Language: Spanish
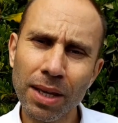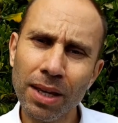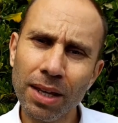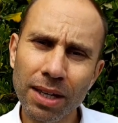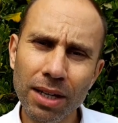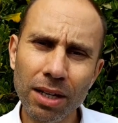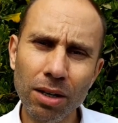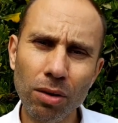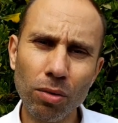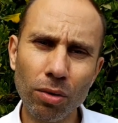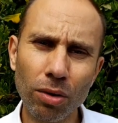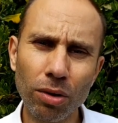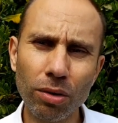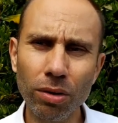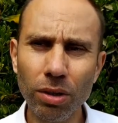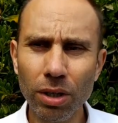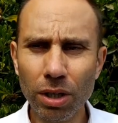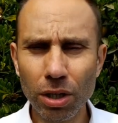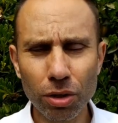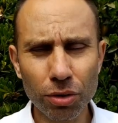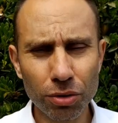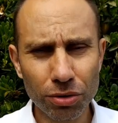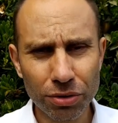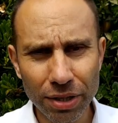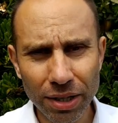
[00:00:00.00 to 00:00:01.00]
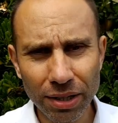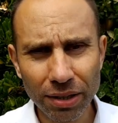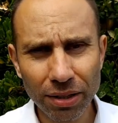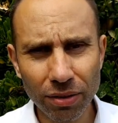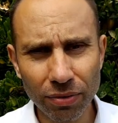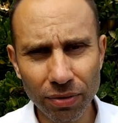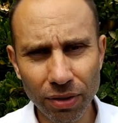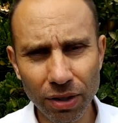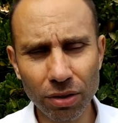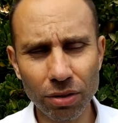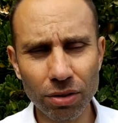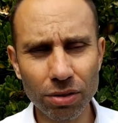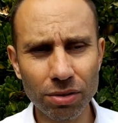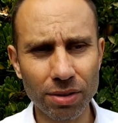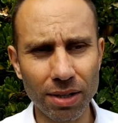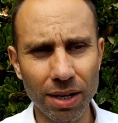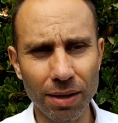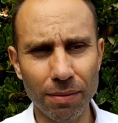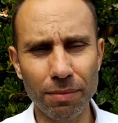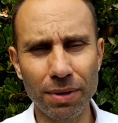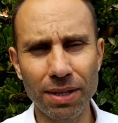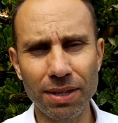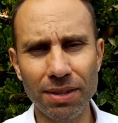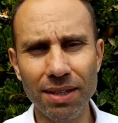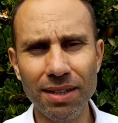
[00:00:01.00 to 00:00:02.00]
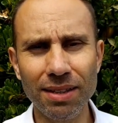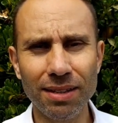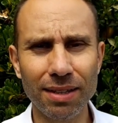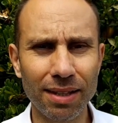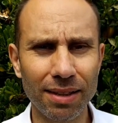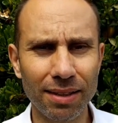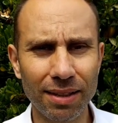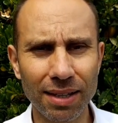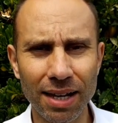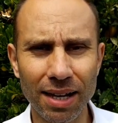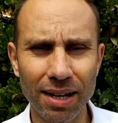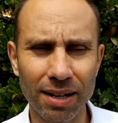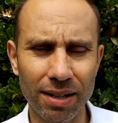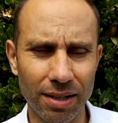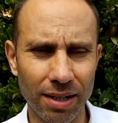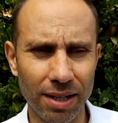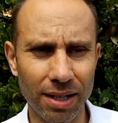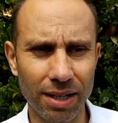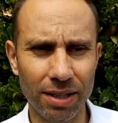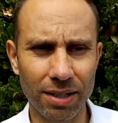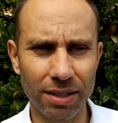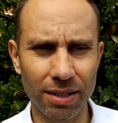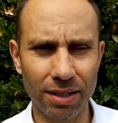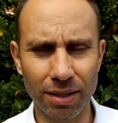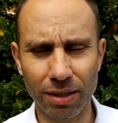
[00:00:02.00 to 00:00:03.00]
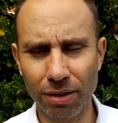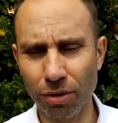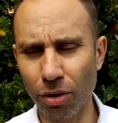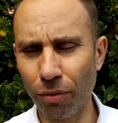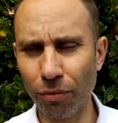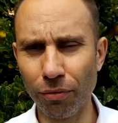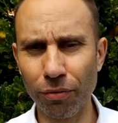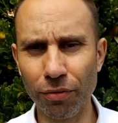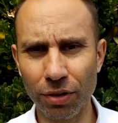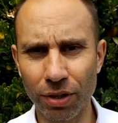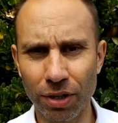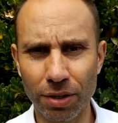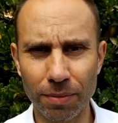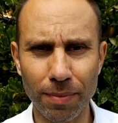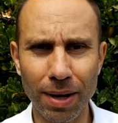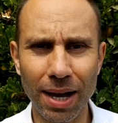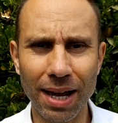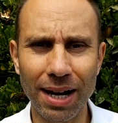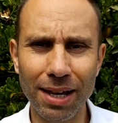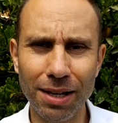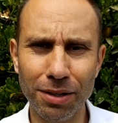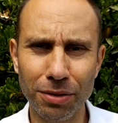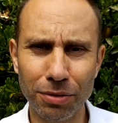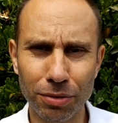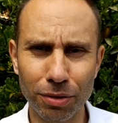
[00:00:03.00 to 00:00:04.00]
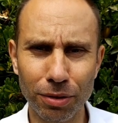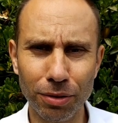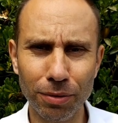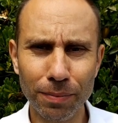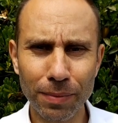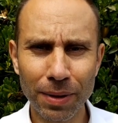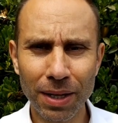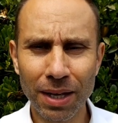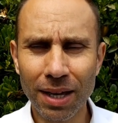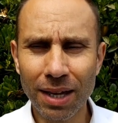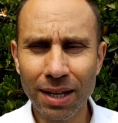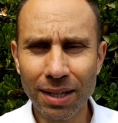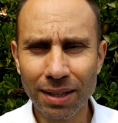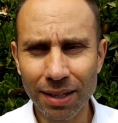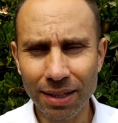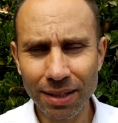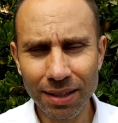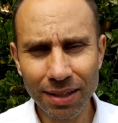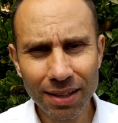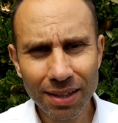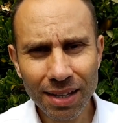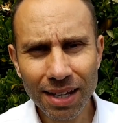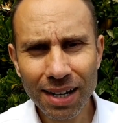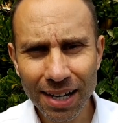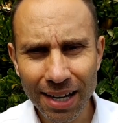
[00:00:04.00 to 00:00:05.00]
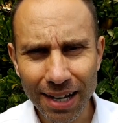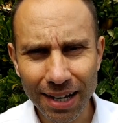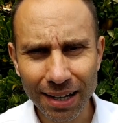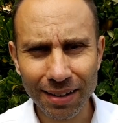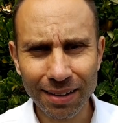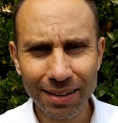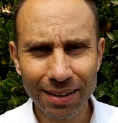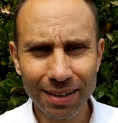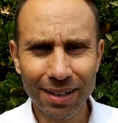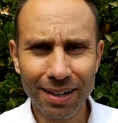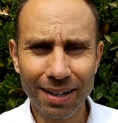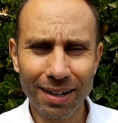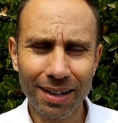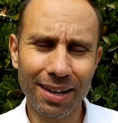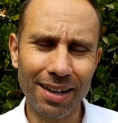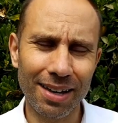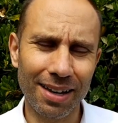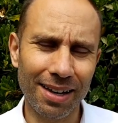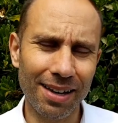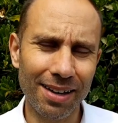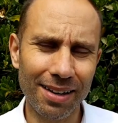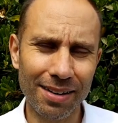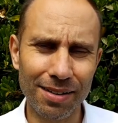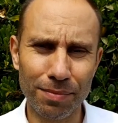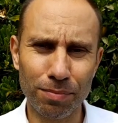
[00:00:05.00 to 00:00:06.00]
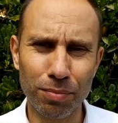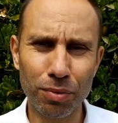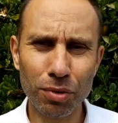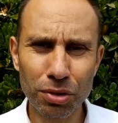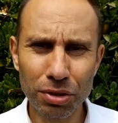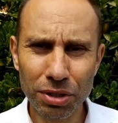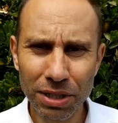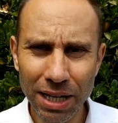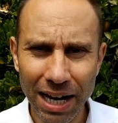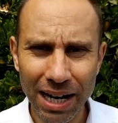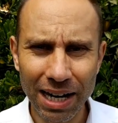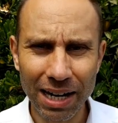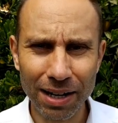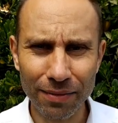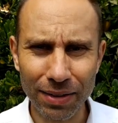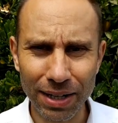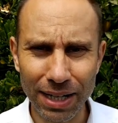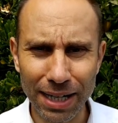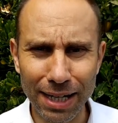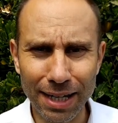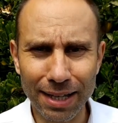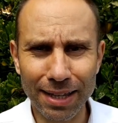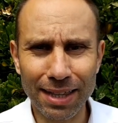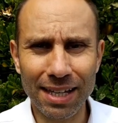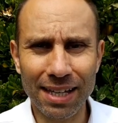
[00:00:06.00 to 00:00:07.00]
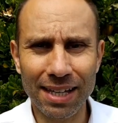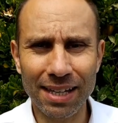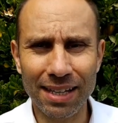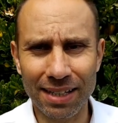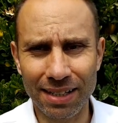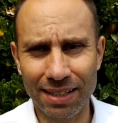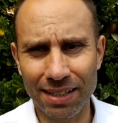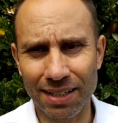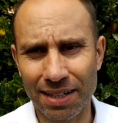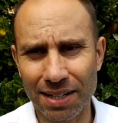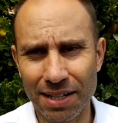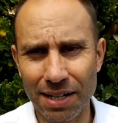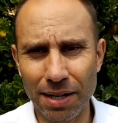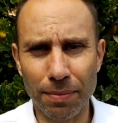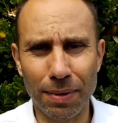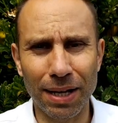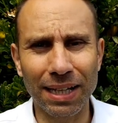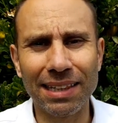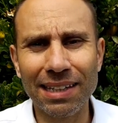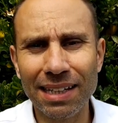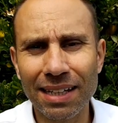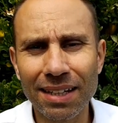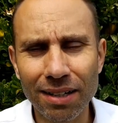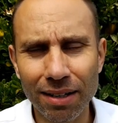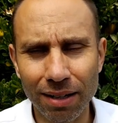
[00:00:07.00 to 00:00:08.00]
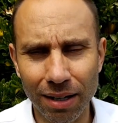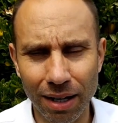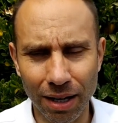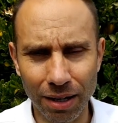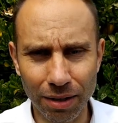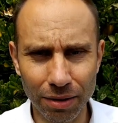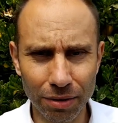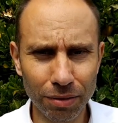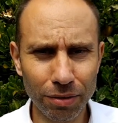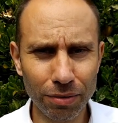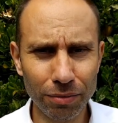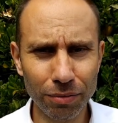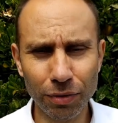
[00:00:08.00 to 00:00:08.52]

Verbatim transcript: Y luego los científicos, en vez de intentar eh, confirmar eso, tendrían que buscar la manera de eh, rebatirla. ¿no?